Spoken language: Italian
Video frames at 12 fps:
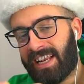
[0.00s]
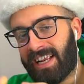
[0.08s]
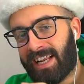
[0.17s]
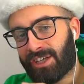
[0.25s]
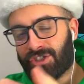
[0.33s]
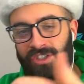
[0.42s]

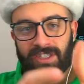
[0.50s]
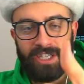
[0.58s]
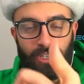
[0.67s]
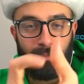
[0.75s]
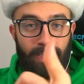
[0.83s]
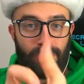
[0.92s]

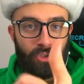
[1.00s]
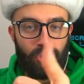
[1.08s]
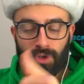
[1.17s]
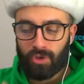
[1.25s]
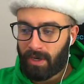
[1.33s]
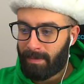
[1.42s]
l'accendino, ma
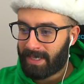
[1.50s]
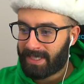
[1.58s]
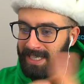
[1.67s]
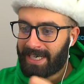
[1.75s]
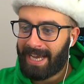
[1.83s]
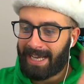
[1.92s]
solo con la
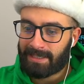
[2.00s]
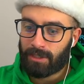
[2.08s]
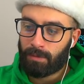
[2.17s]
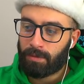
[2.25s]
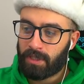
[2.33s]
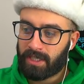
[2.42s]
parte del gas.
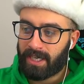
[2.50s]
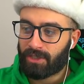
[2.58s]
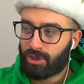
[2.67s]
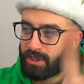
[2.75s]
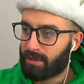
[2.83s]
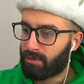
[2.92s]
Dopodiché
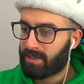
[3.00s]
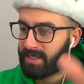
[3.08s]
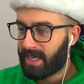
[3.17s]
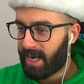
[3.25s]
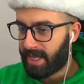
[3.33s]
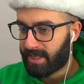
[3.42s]
accendete una
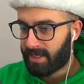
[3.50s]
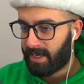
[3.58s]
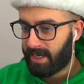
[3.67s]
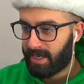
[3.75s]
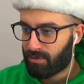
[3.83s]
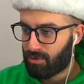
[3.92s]

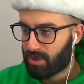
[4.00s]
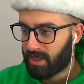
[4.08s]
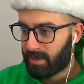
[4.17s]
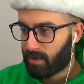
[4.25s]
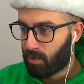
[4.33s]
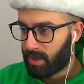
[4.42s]
sigaretta e
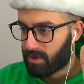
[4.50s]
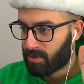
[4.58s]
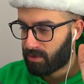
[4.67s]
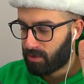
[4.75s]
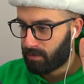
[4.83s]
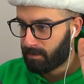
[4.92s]
succede
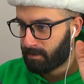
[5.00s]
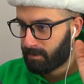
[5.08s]
questo.